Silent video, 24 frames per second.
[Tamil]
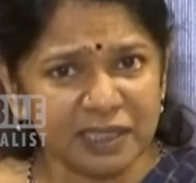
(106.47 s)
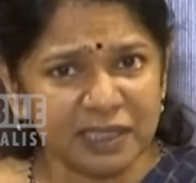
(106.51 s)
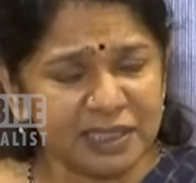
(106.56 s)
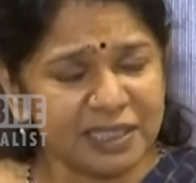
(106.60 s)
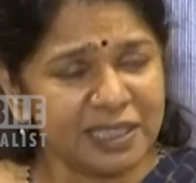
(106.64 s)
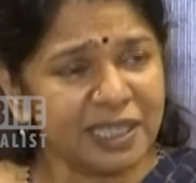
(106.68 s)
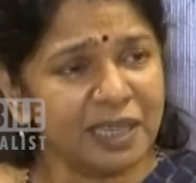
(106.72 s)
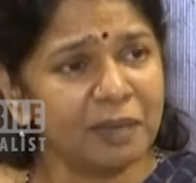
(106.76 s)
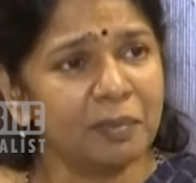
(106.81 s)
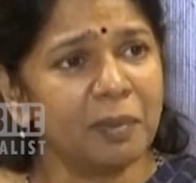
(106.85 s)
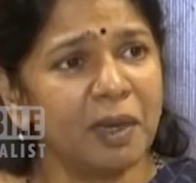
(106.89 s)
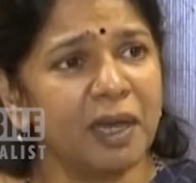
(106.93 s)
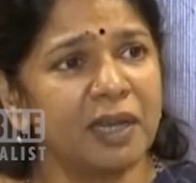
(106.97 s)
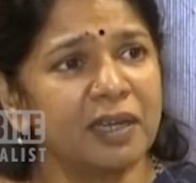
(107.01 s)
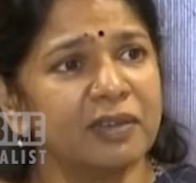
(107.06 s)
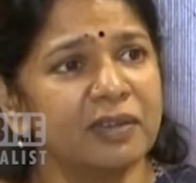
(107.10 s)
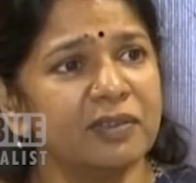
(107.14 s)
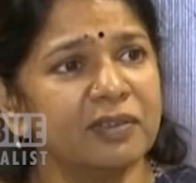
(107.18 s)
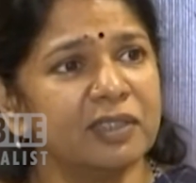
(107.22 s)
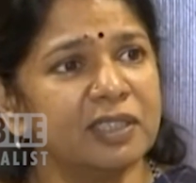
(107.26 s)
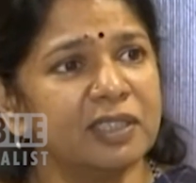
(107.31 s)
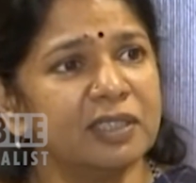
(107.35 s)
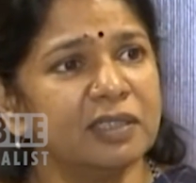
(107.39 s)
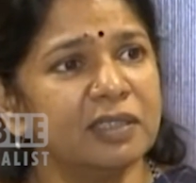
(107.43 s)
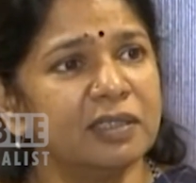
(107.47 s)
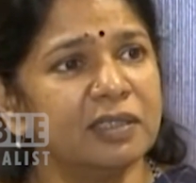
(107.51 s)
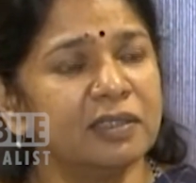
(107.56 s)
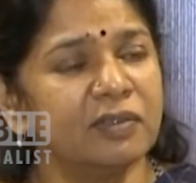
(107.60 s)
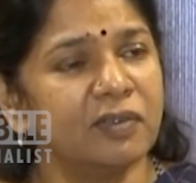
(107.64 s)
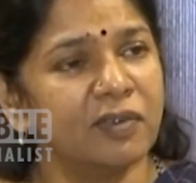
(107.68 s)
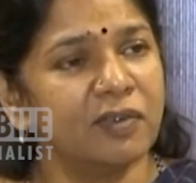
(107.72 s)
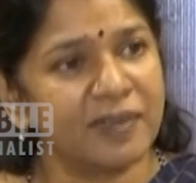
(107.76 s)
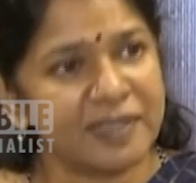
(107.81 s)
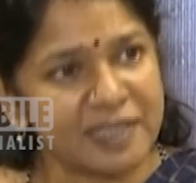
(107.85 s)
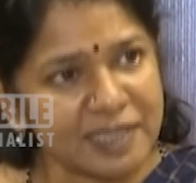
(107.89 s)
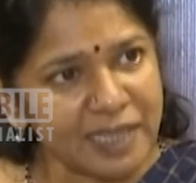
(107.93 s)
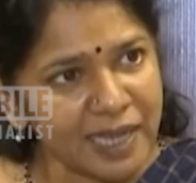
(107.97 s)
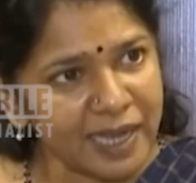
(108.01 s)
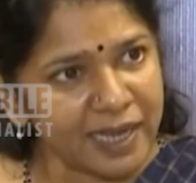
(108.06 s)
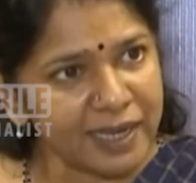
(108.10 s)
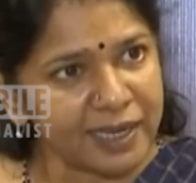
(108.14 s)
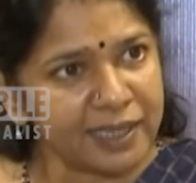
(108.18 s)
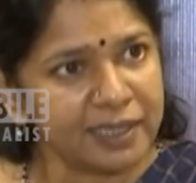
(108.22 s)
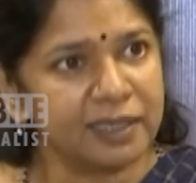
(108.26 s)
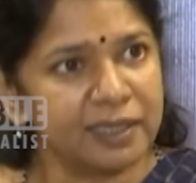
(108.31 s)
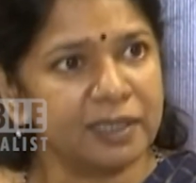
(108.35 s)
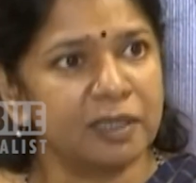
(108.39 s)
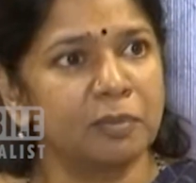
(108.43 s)
நிச்சயமாக வந்து
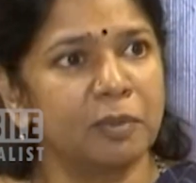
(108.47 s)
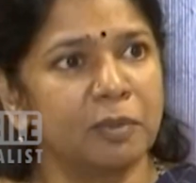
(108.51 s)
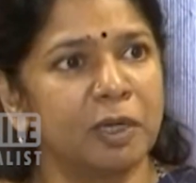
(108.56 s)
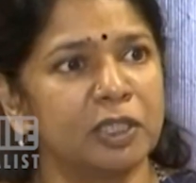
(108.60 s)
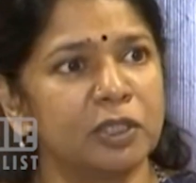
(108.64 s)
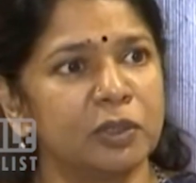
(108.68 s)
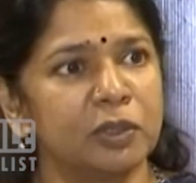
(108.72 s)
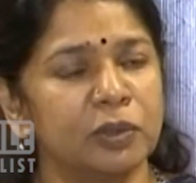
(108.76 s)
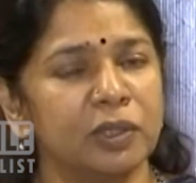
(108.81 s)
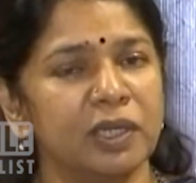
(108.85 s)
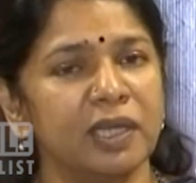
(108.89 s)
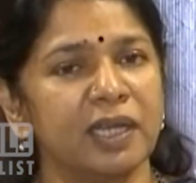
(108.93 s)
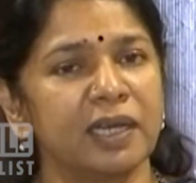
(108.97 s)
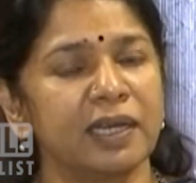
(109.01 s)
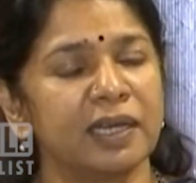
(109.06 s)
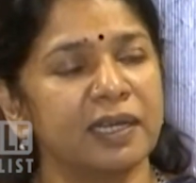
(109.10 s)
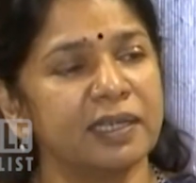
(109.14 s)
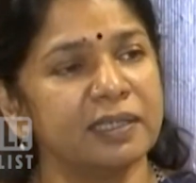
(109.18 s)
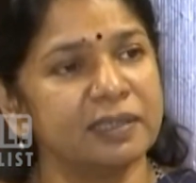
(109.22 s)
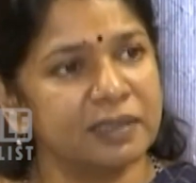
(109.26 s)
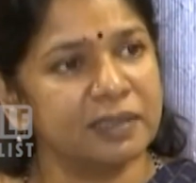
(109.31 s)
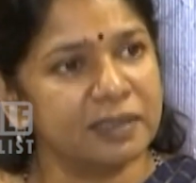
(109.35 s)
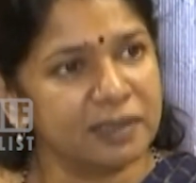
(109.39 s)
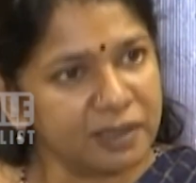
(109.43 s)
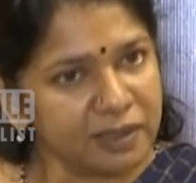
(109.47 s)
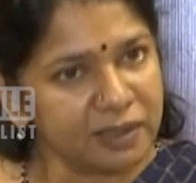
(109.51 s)
விவசாயிகளுக்கு மட்டும் இல்லைங்க